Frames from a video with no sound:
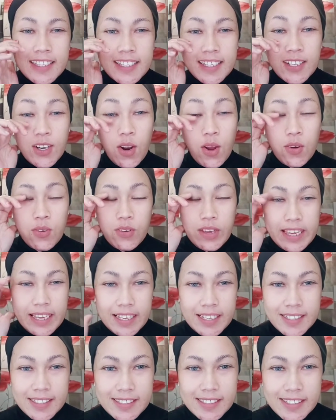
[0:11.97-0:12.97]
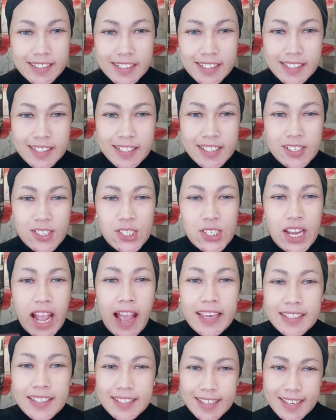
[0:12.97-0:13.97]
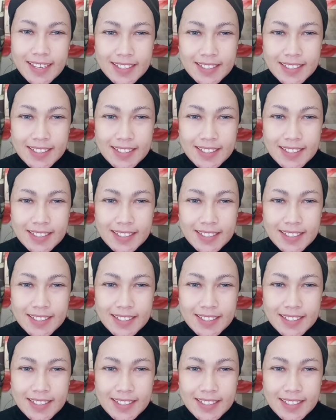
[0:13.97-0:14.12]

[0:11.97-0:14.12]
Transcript: glowing Shining